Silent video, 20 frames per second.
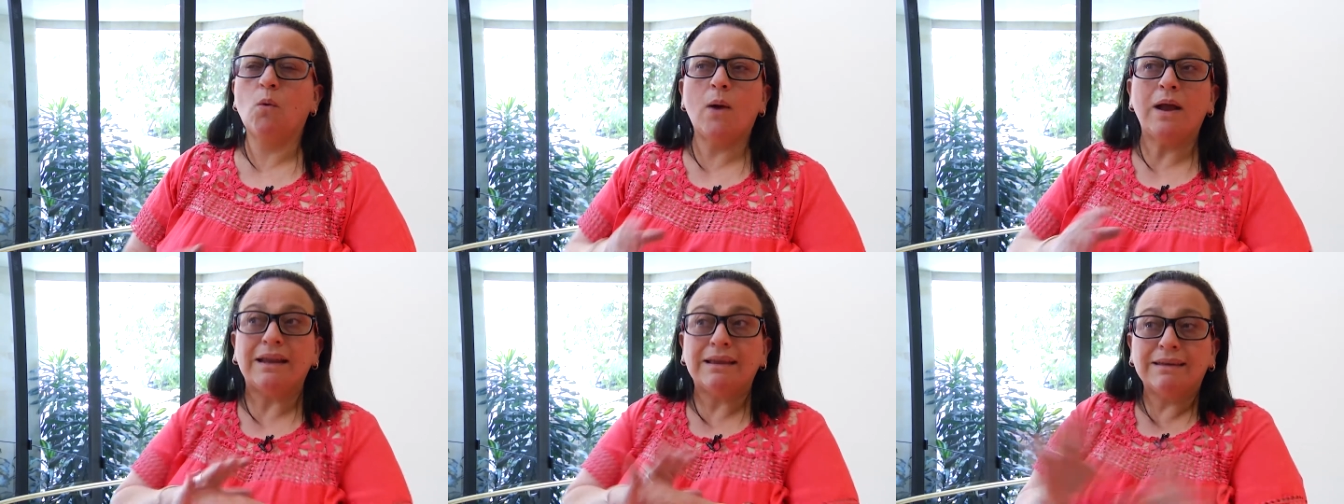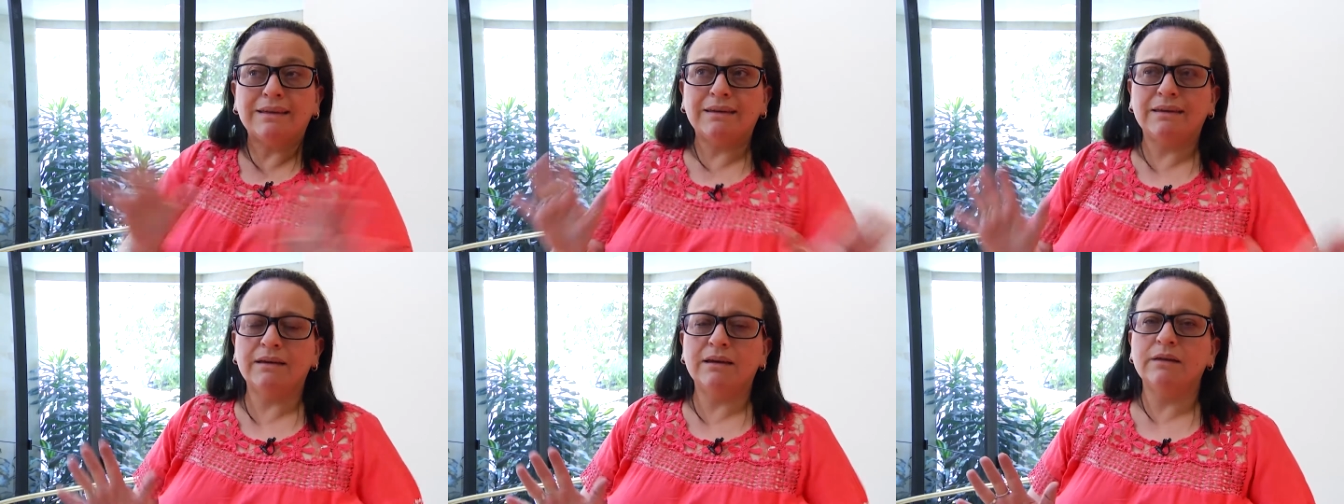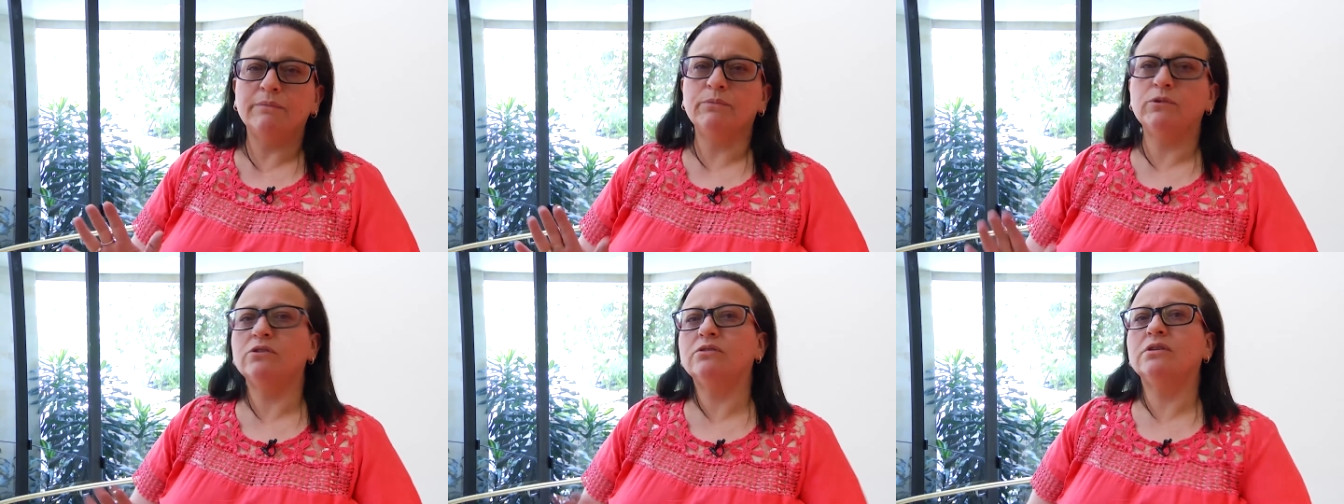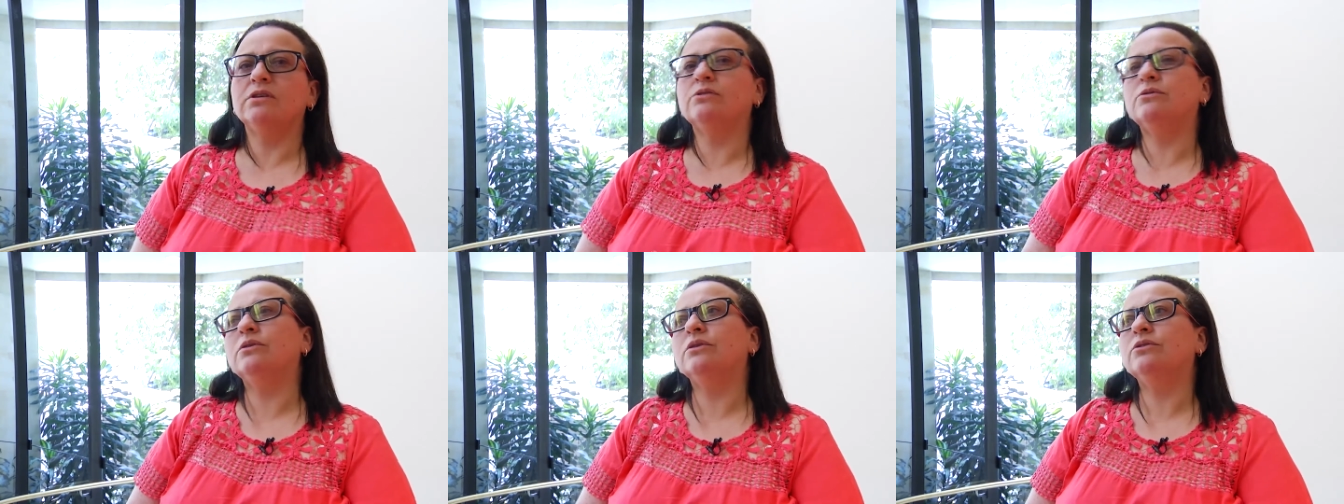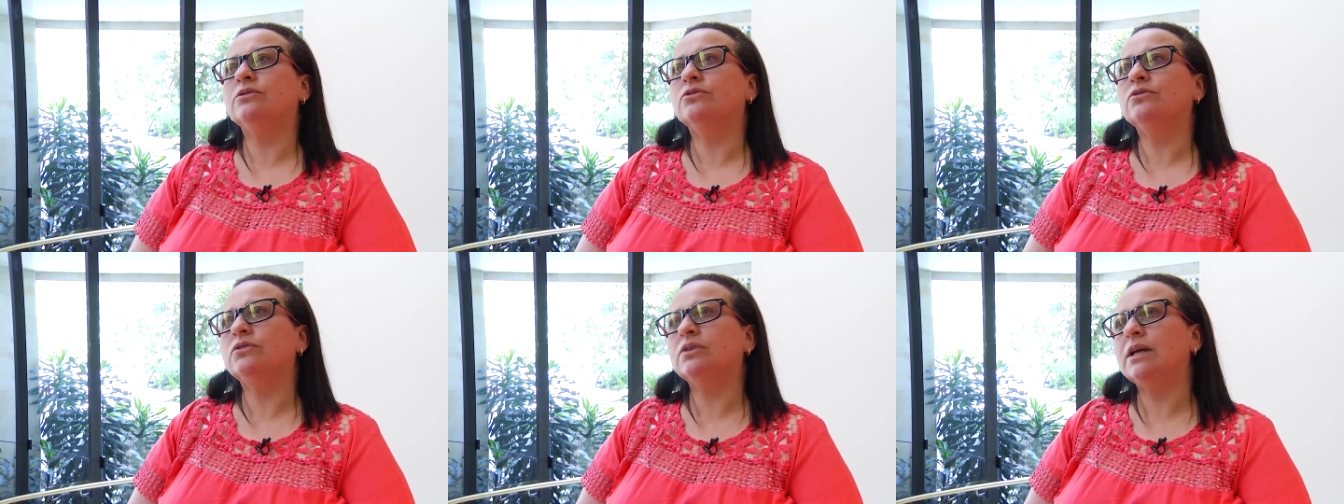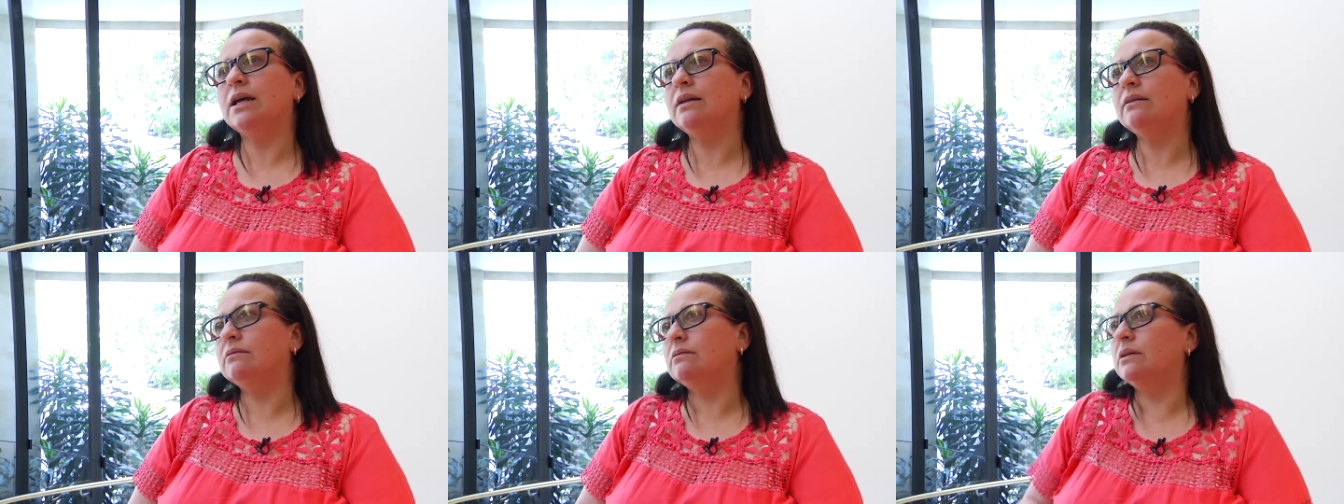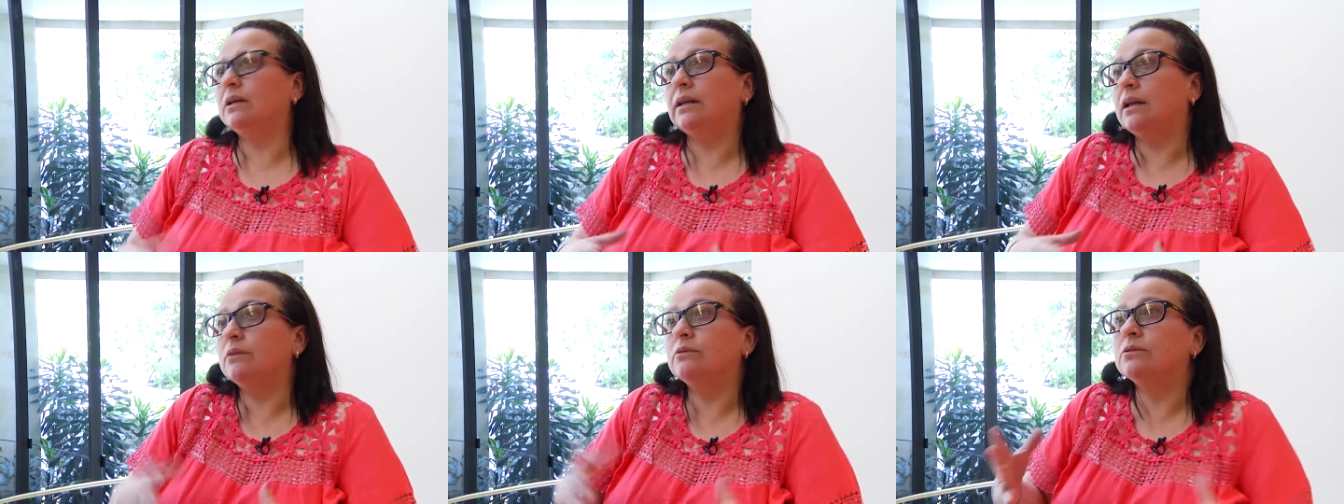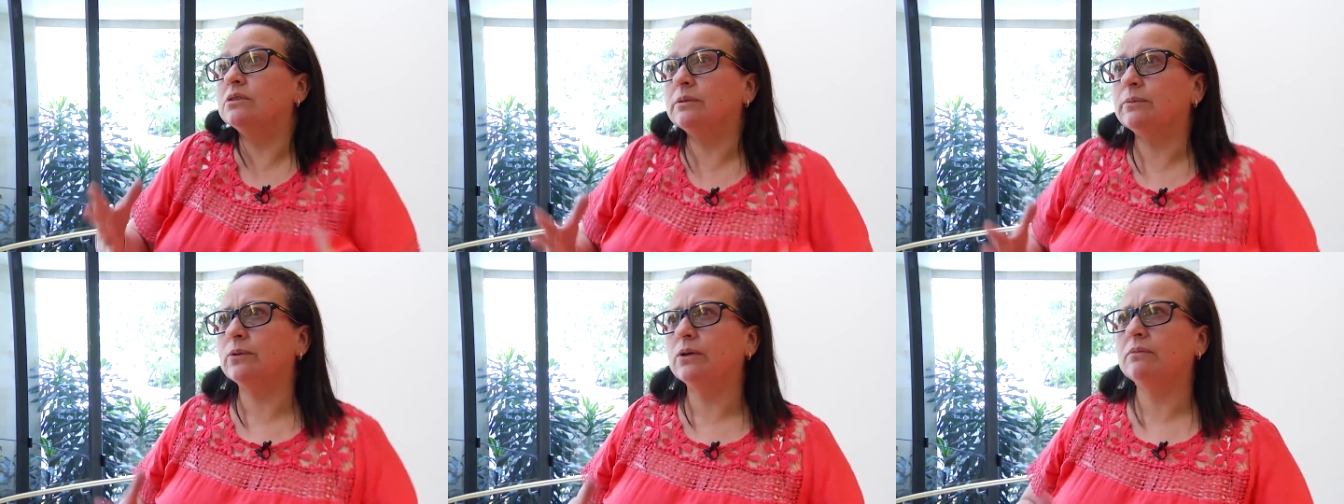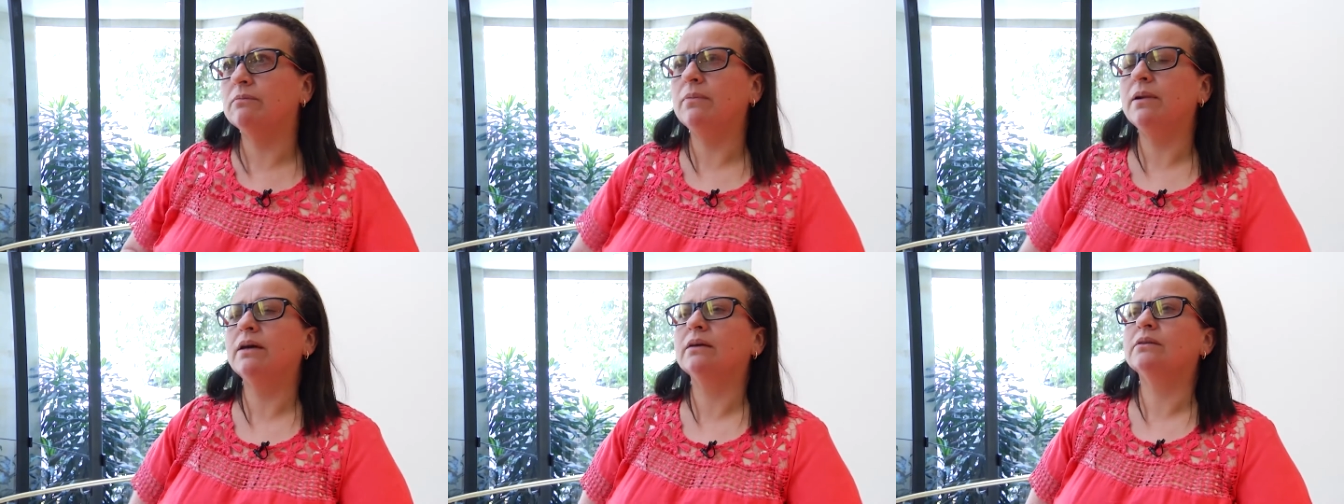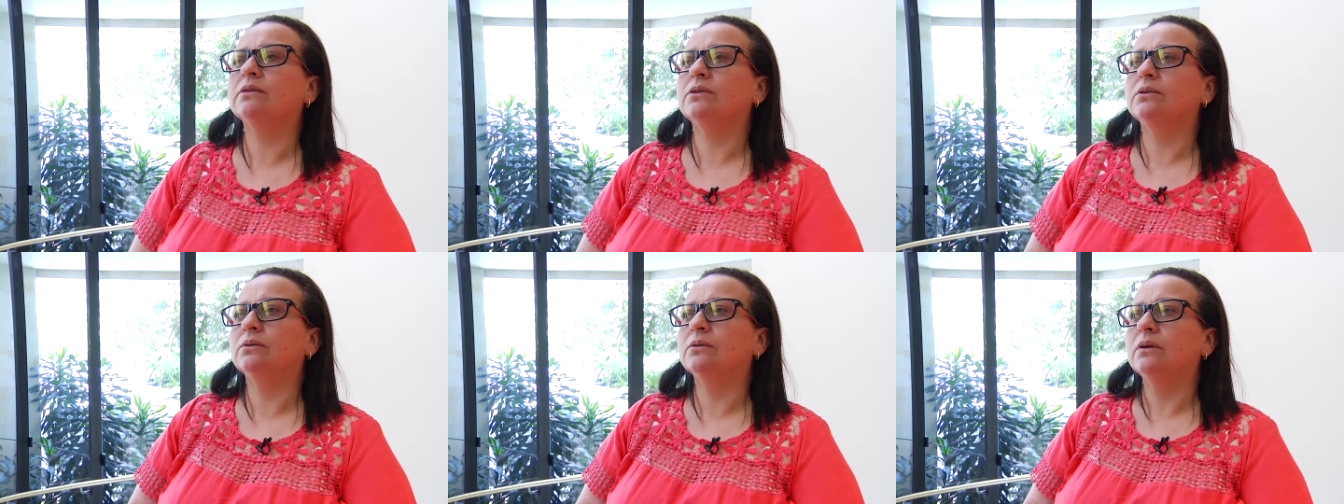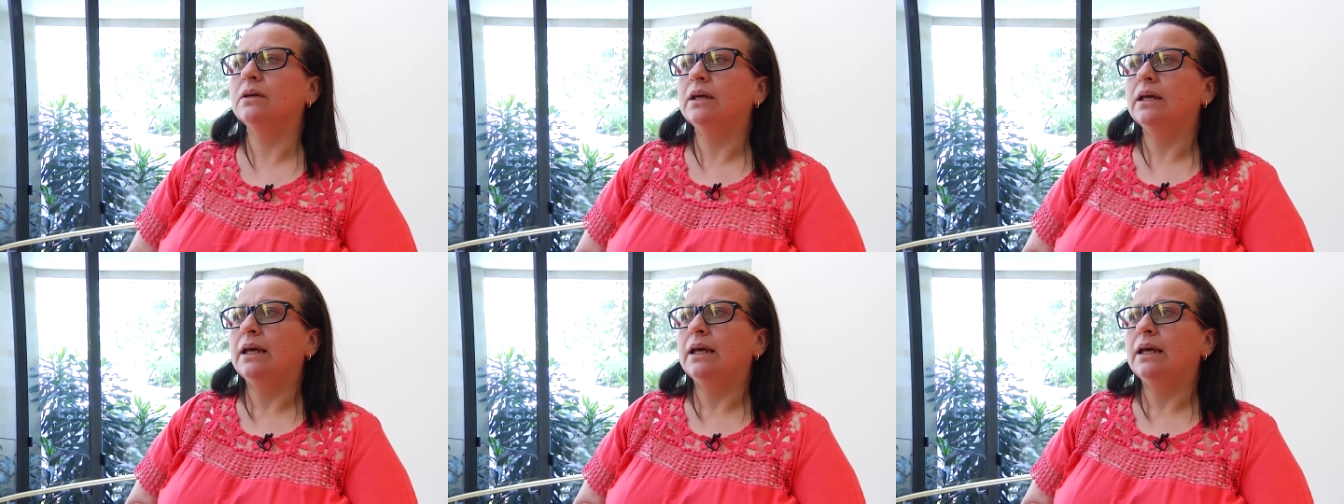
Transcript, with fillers: cualquier proceso industrial tiene algún tipo de impacto